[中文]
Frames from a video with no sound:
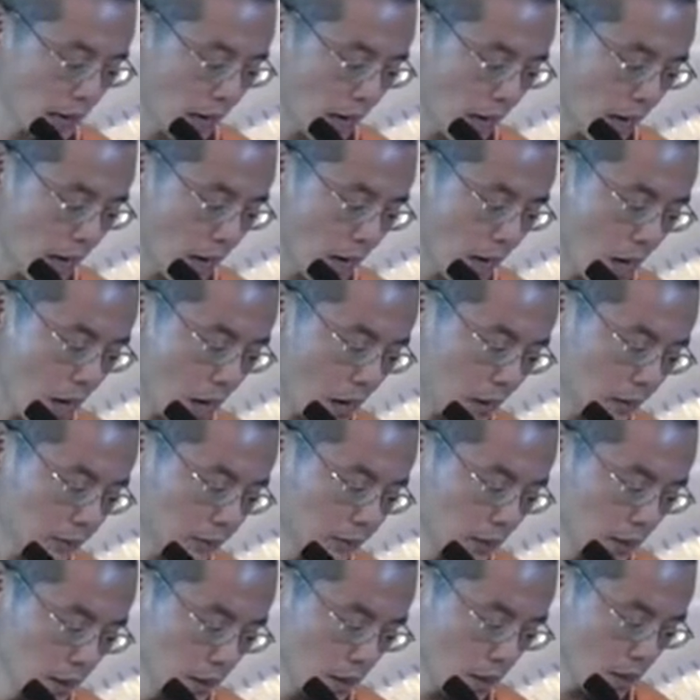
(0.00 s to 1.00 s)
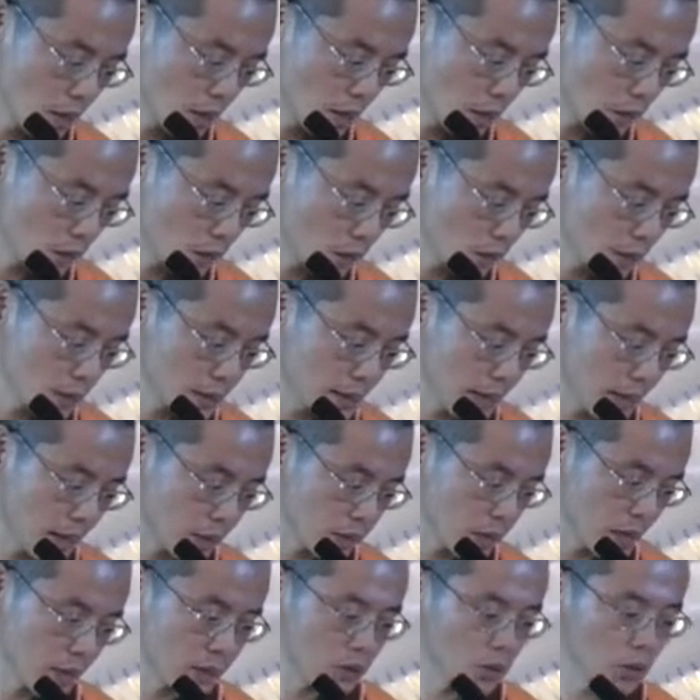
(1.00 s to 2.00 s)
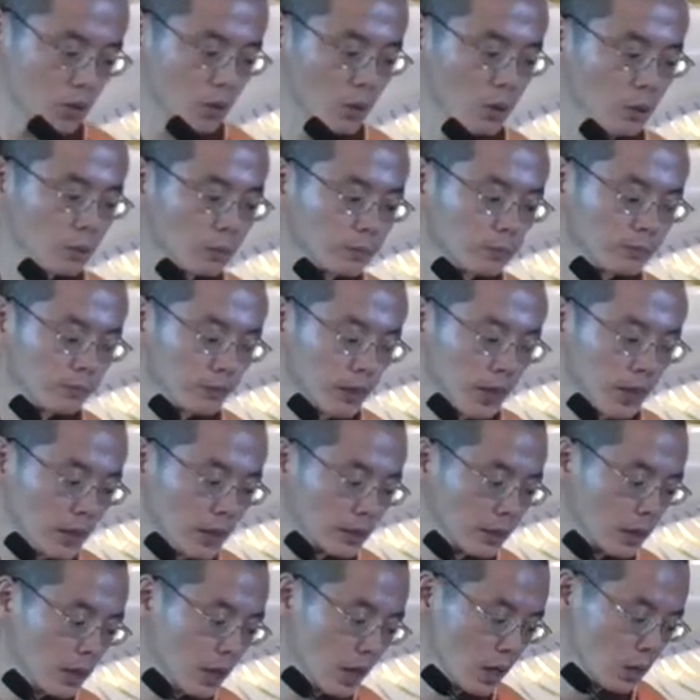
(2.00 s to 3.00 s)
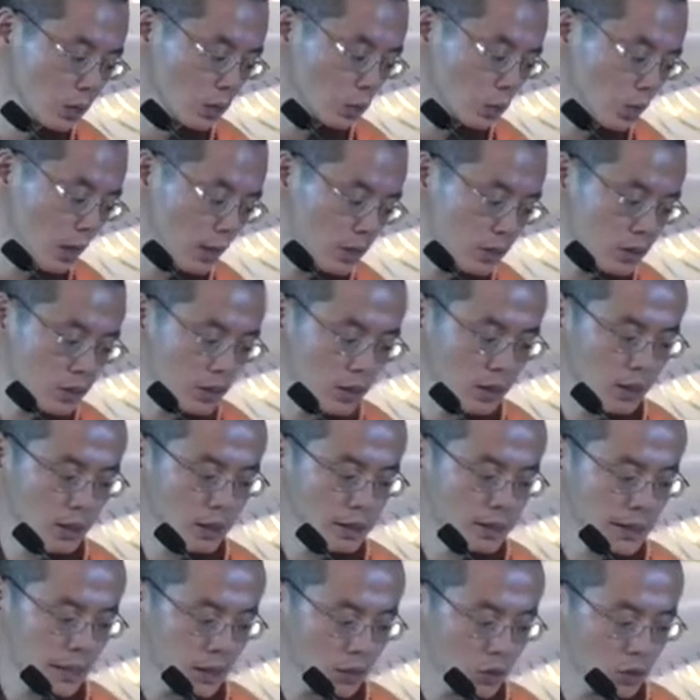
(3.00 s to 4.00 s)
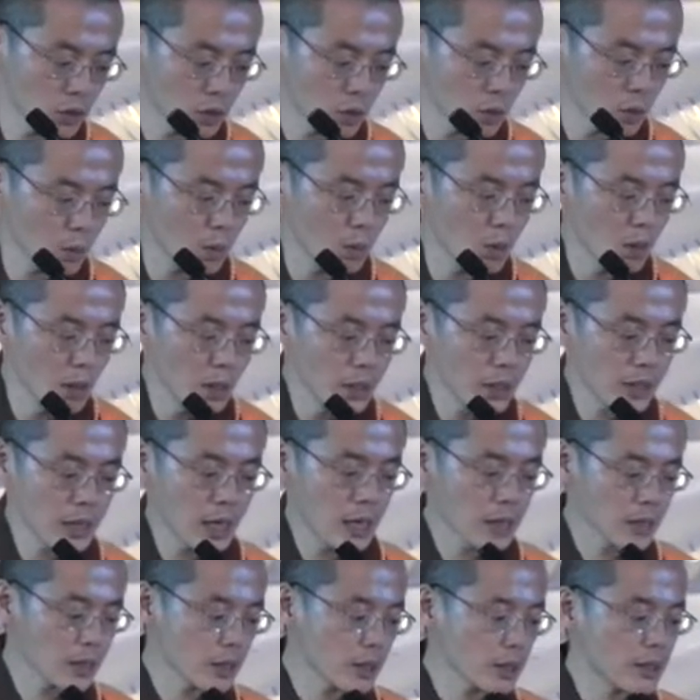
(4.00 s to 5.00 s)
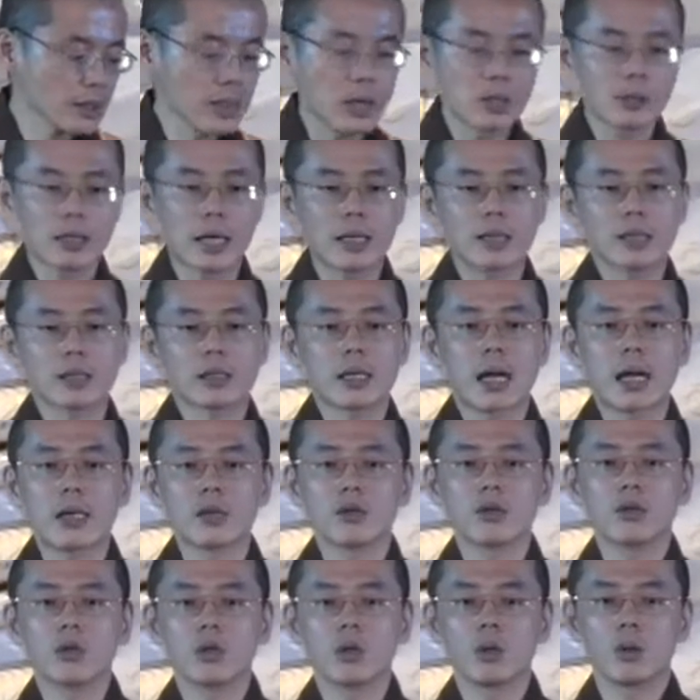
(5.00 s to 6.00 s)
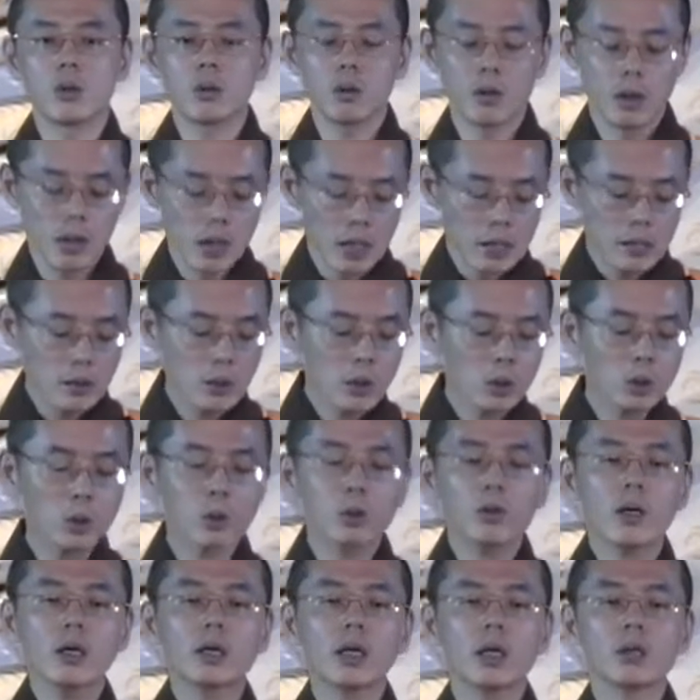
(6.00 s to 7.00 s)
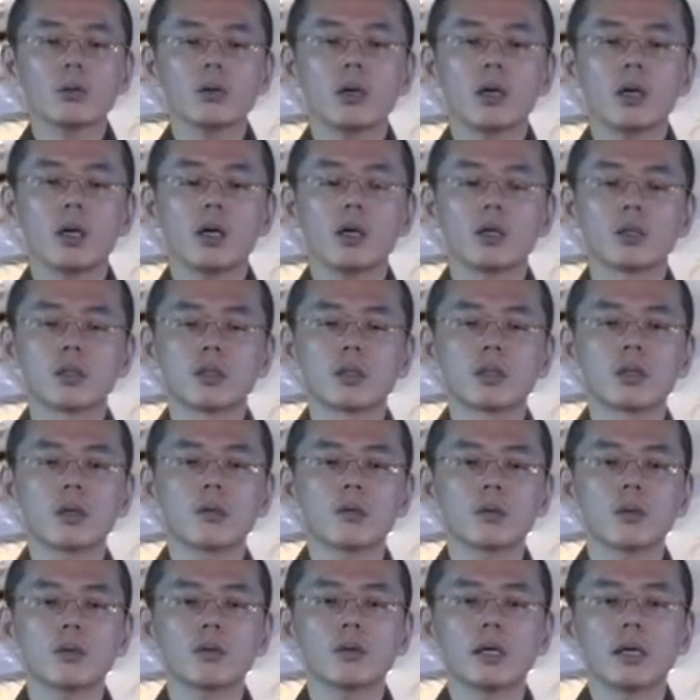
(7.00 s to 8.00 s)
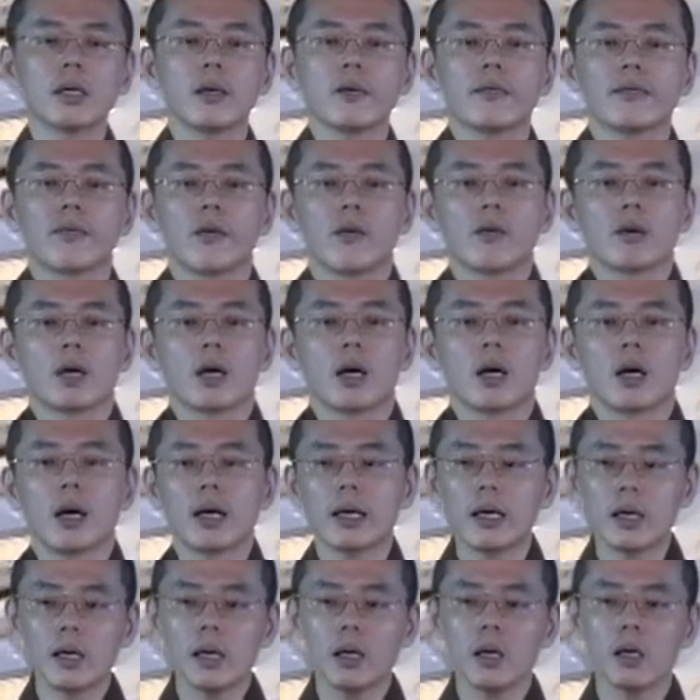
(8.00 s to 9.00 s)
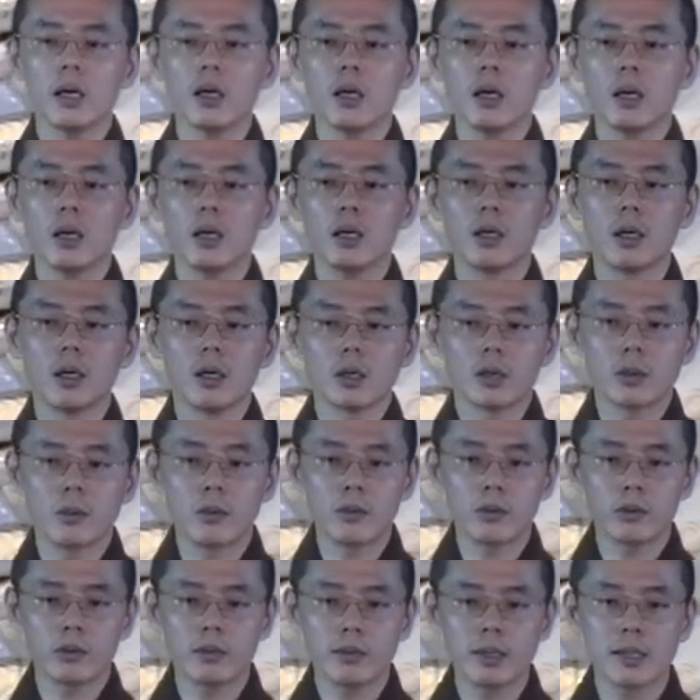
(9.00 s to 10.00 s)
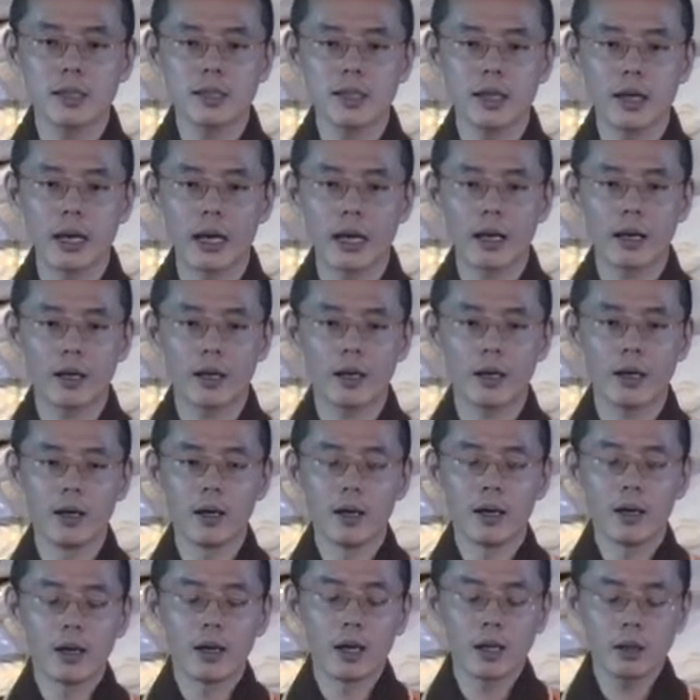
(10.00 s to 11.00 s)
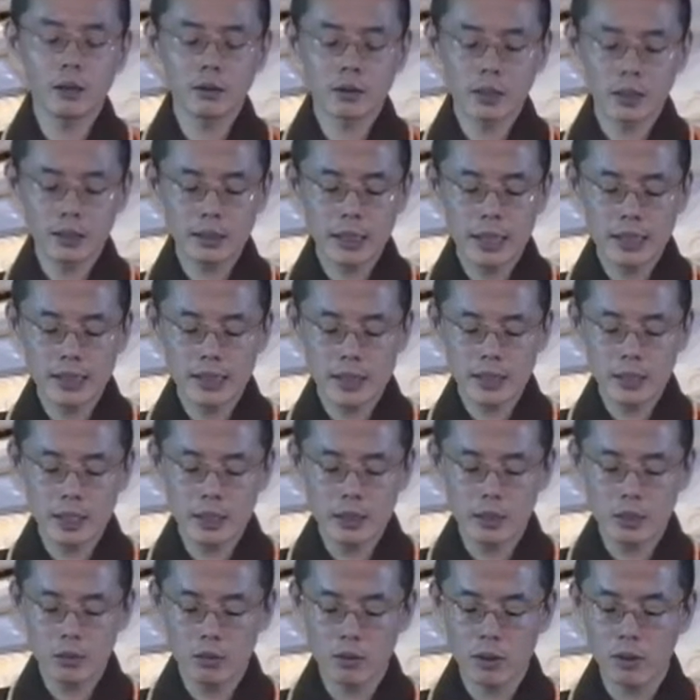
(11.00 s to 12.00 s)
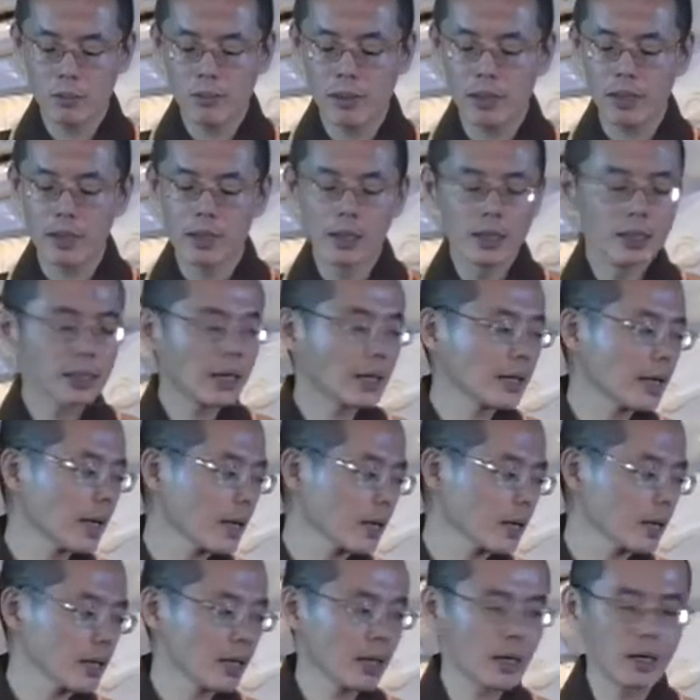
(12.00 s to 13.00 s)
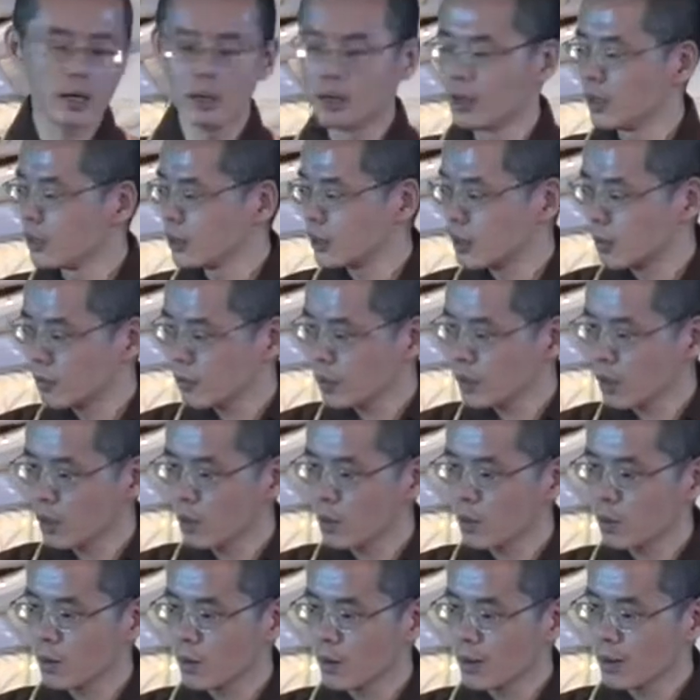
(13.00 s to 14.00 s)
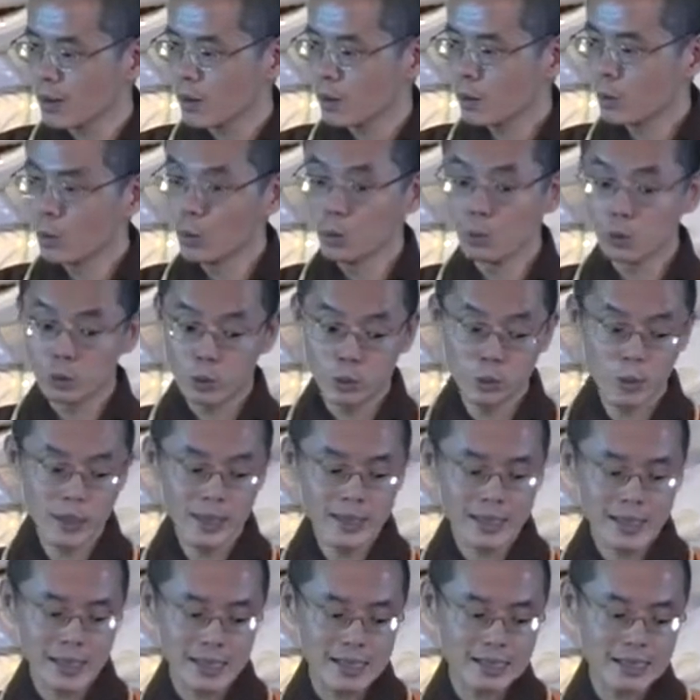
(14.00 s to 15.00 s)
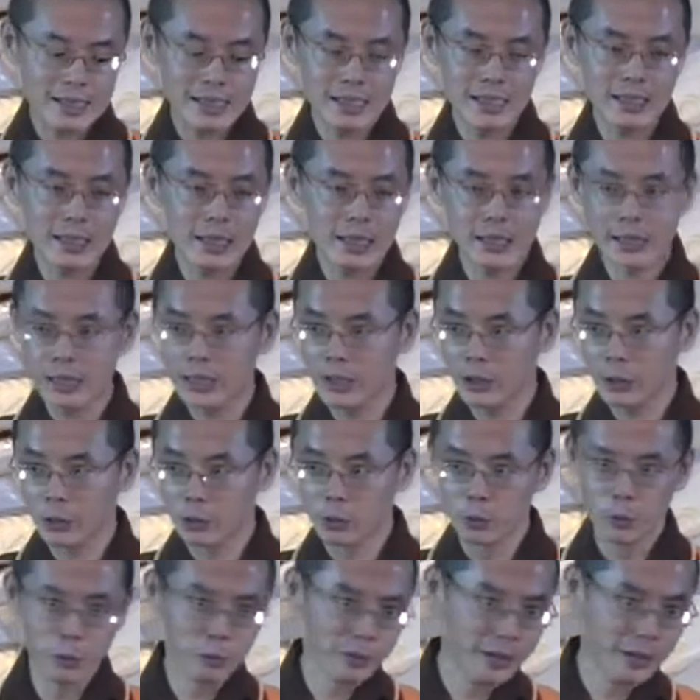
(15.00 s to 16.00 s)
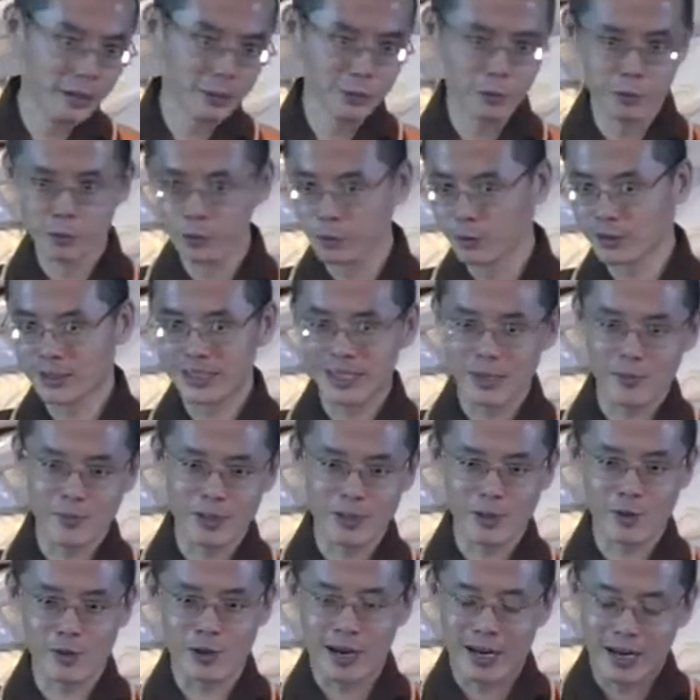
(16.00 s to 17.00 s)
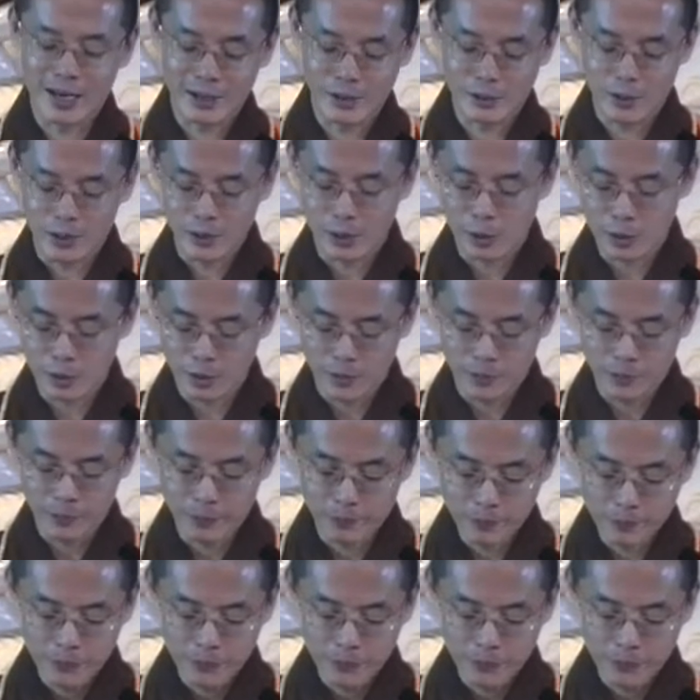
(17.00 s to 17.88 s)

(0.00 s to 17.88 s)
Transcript: 他也是在禅修，他很专心的在修上师教他的禅修，结果突然他觉得冷飕飕的一风啊，诶，怎么有东西进来了？然后呢，他在山洞里面，他看一看，怎么有5对眼睛呢？叽里咕噜叽里咕噜的在那边转来转去。